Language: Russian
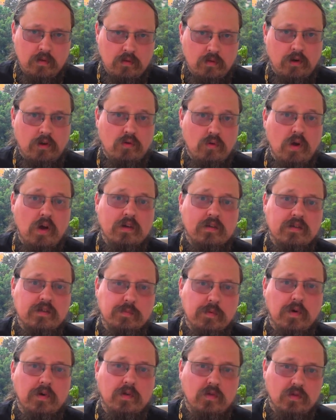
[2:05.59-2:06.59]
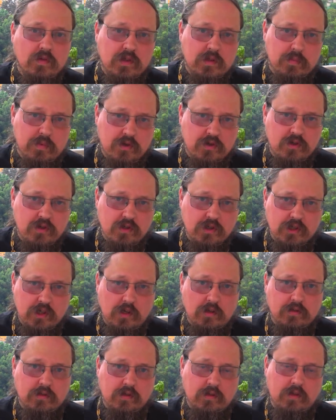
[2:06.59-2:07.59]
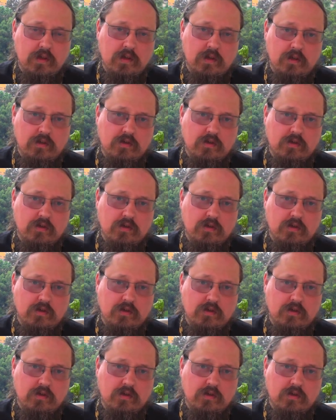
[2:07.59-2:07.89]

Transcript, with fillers: регулярно исповедовался и причащался, да,